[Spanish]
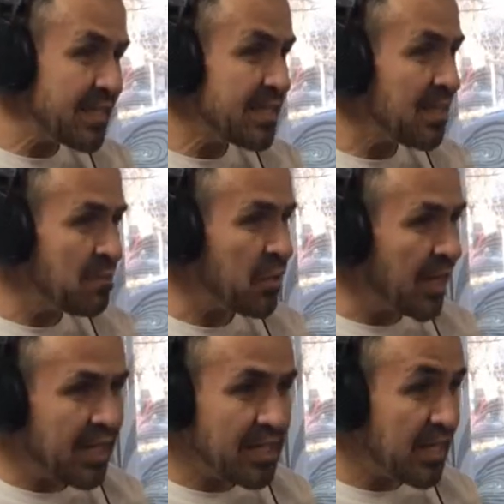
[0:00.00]
que es de
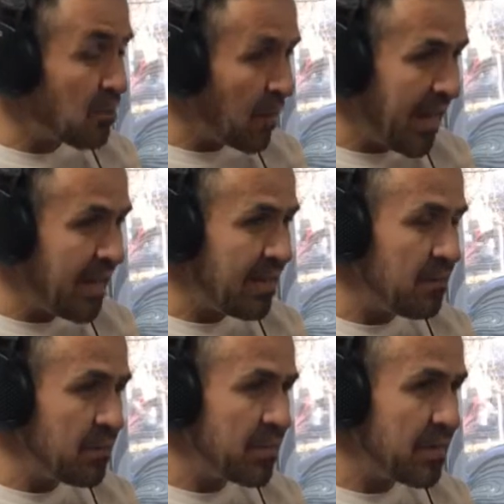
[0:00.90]
temporada y es local.
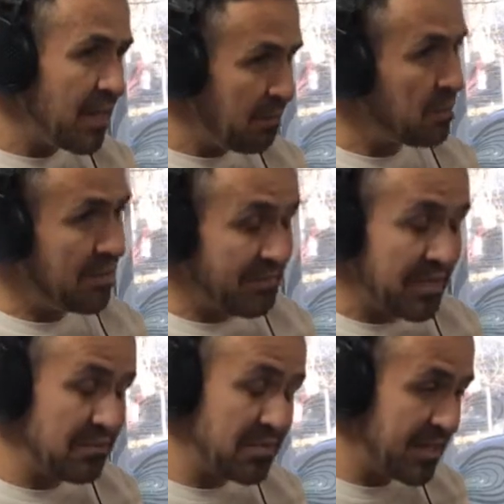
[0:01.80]
Y pues la
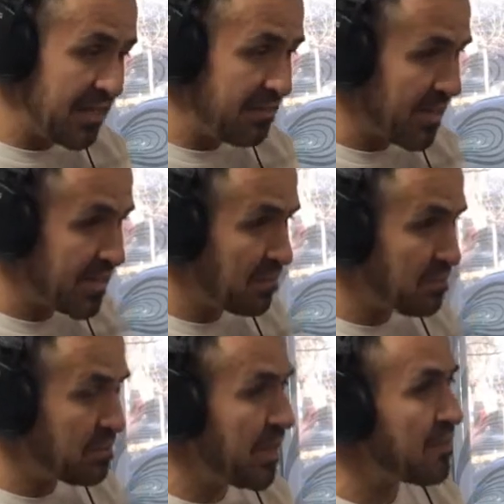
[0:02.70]
verdad no está nada
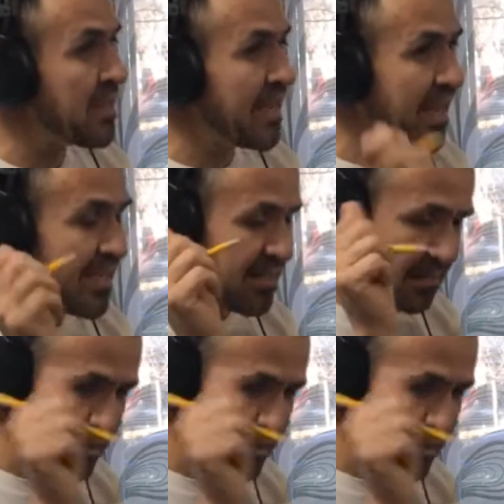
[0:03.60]
barata, pero dije,